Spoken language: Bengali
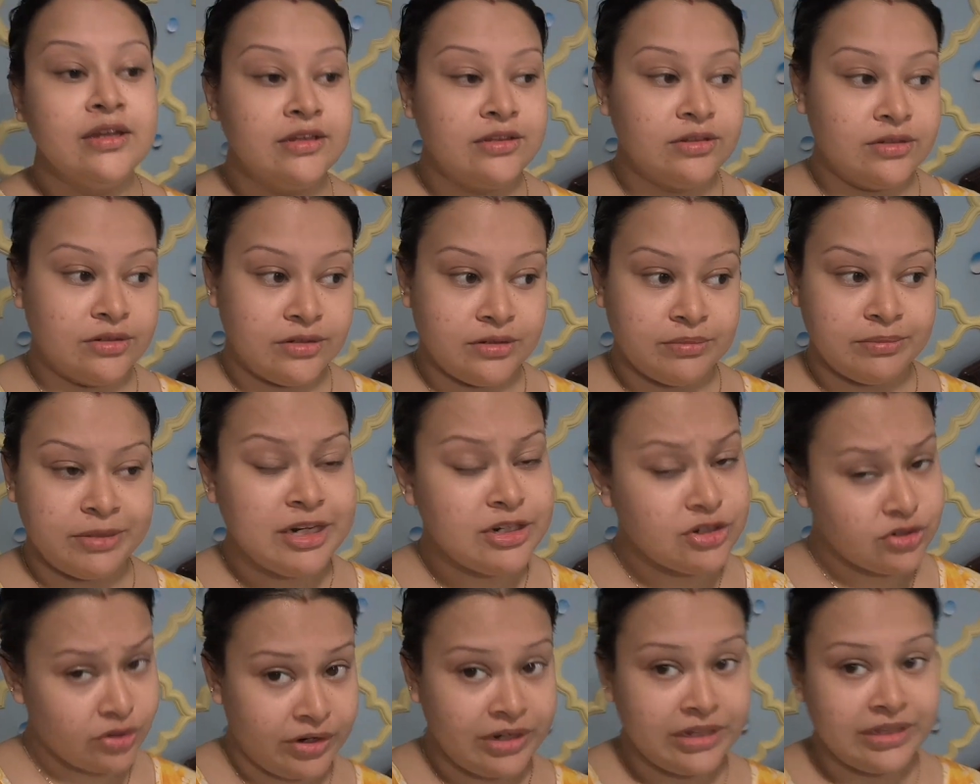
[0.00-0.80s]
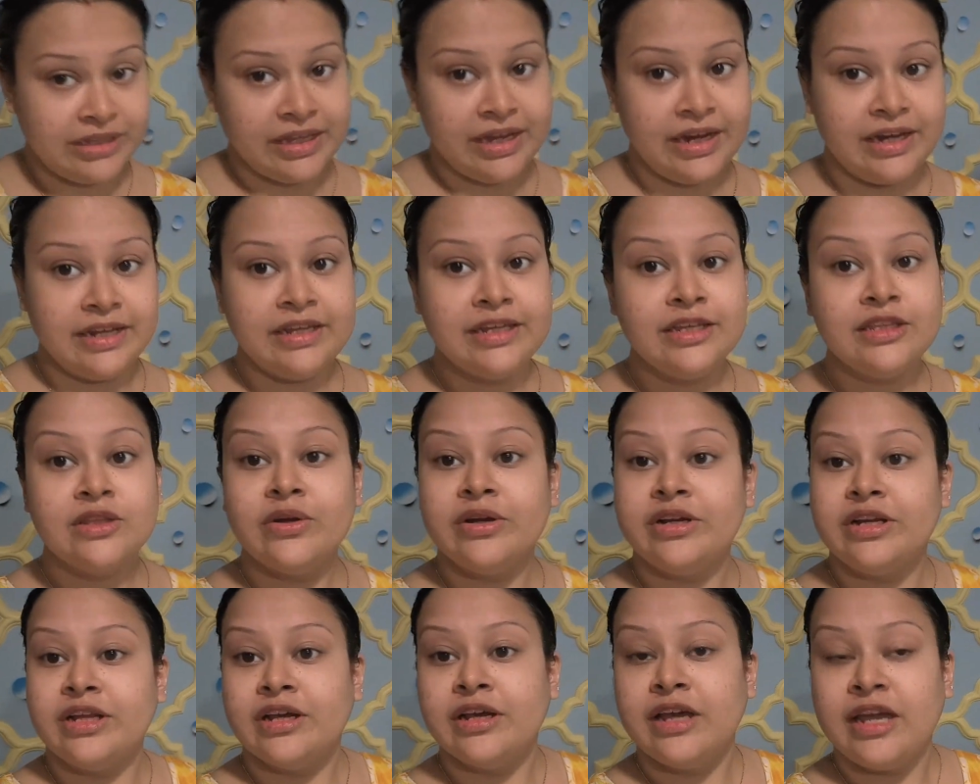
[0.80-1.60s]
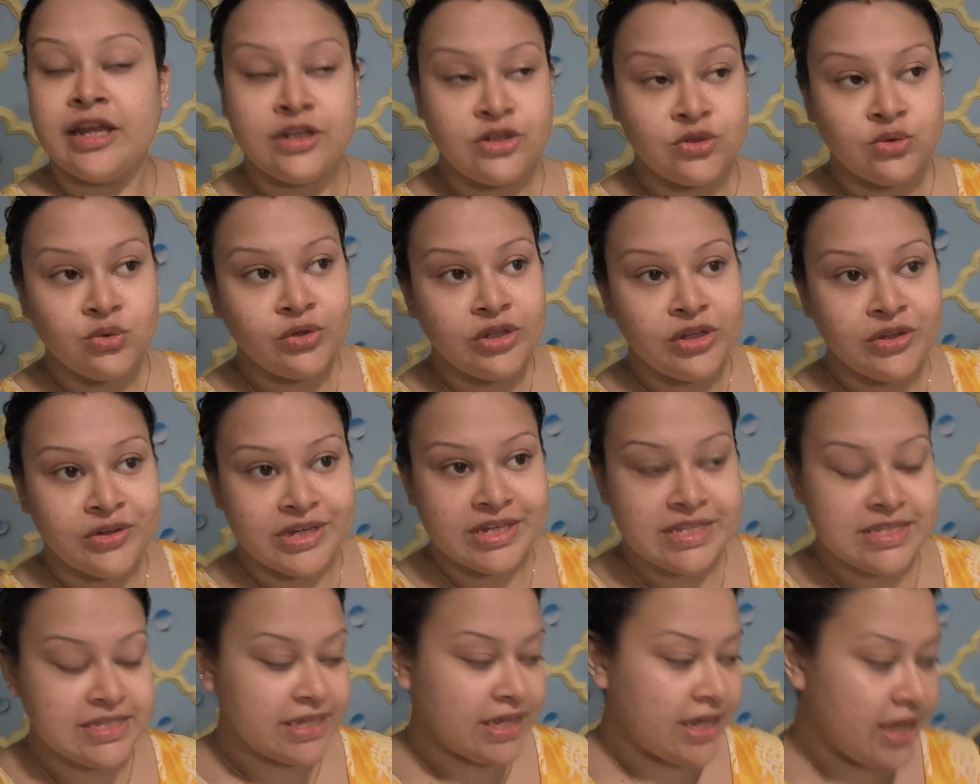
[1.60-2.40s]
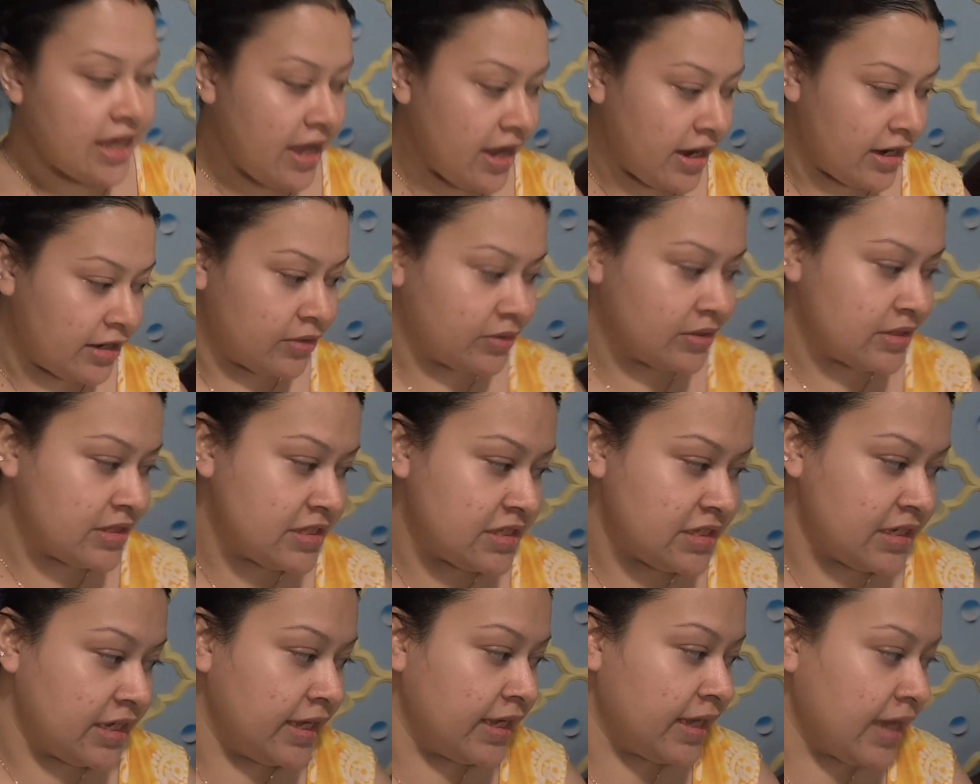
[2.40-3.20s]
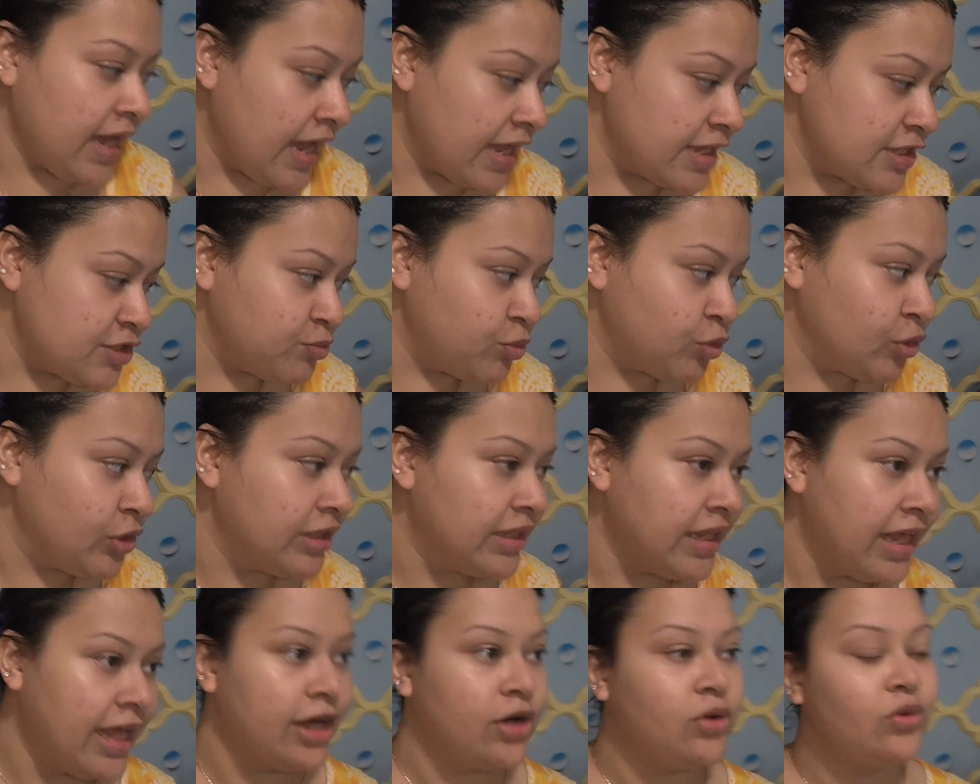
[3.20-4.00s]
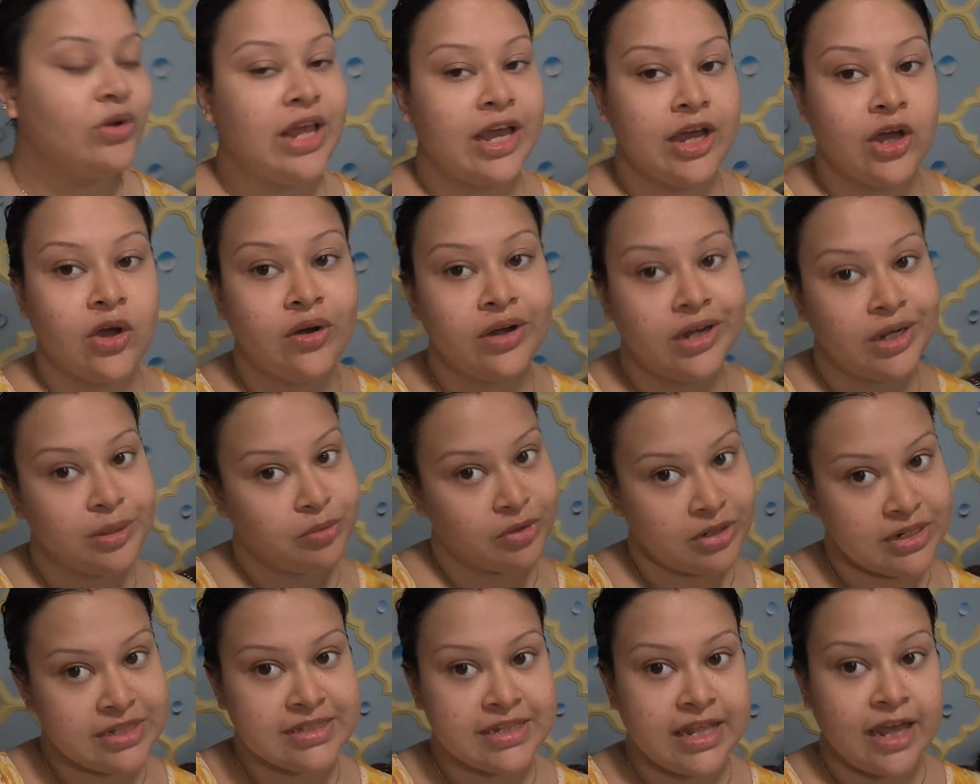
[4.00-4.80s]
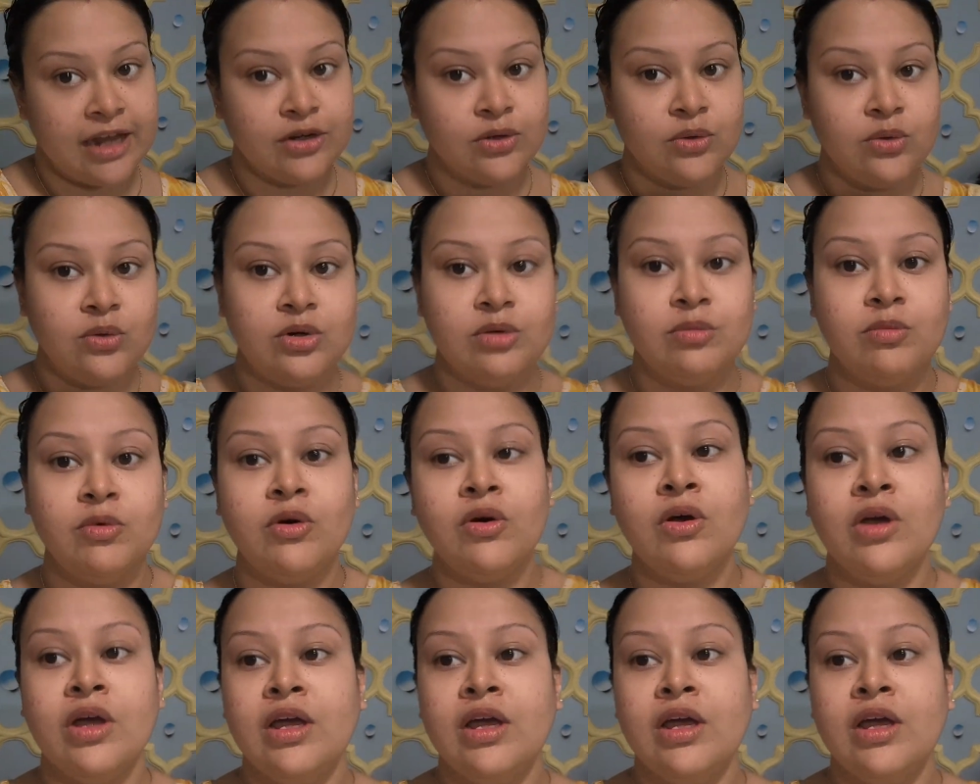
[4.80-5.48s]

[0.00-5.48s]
তো মানে ট্রলিতে আর কি তো এটা এইটুকুই হয়েছে আর হচ্ছে কাজ বলতে এখন এক ঘন্টা পরে স্নান করব